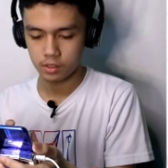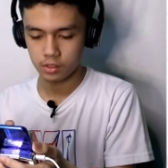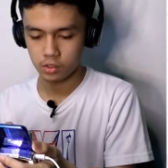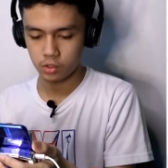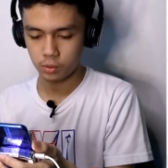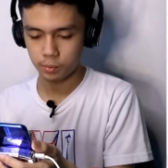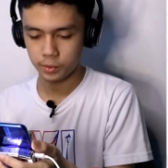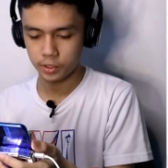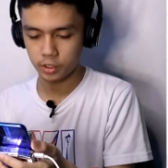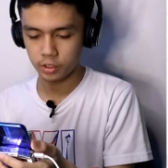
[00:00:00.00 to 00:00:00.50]

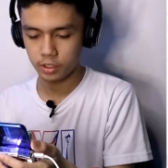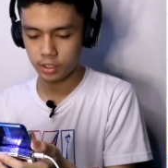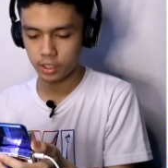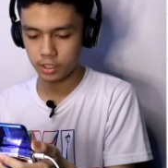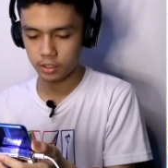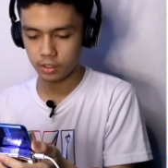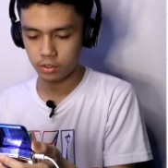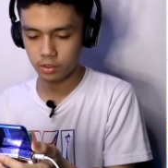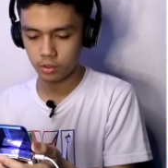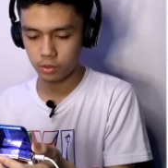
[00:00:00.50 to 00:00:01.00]
So pindutin
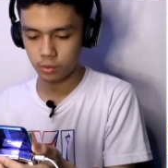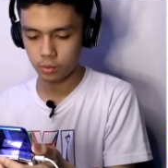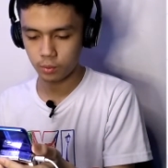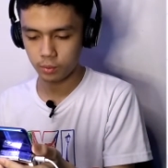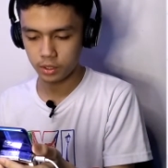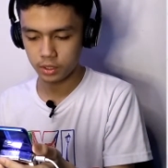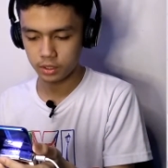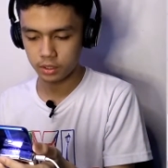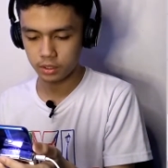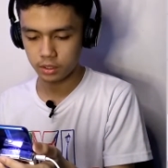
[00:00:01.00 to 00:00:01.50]
natin
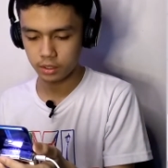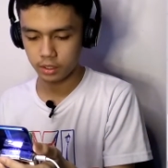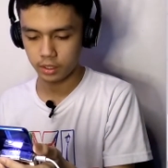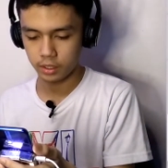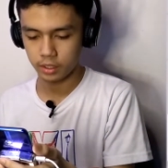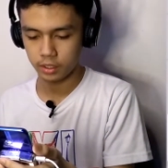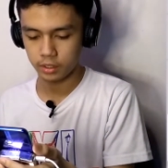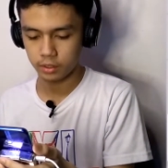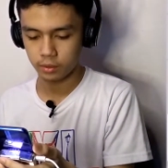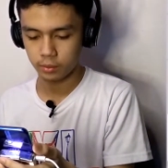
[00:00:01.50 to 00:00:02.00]
Q1
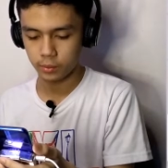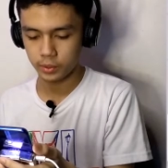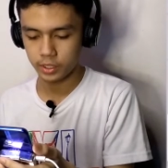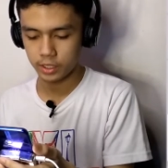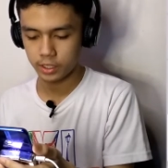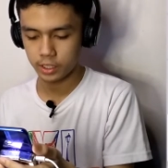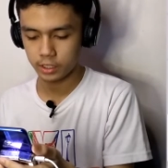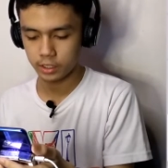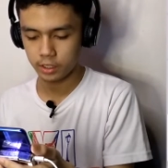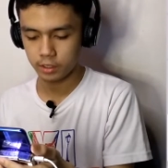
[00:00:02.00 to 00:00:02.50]
and wait
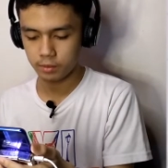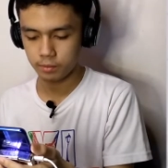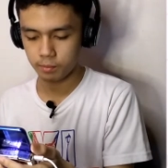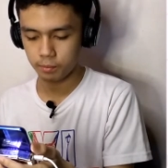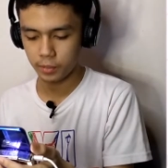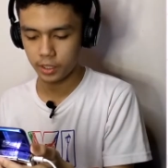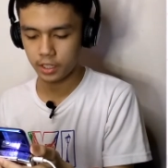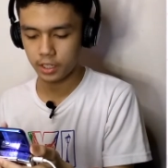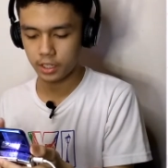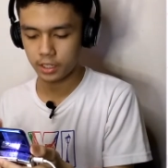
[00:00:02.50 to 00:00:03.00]
lang natin.
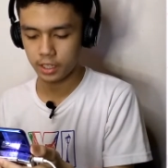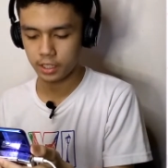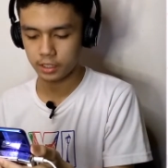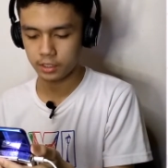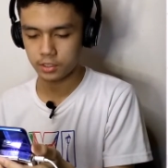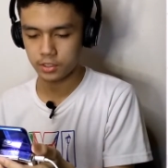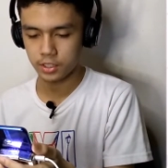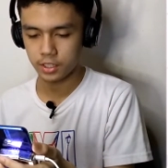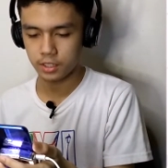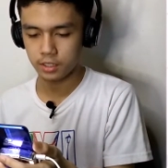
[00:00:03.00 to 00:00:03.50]
Pair lang
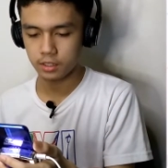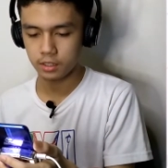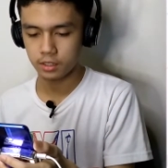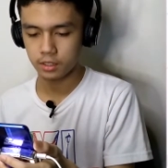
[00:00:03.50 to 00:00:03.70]
natin siya.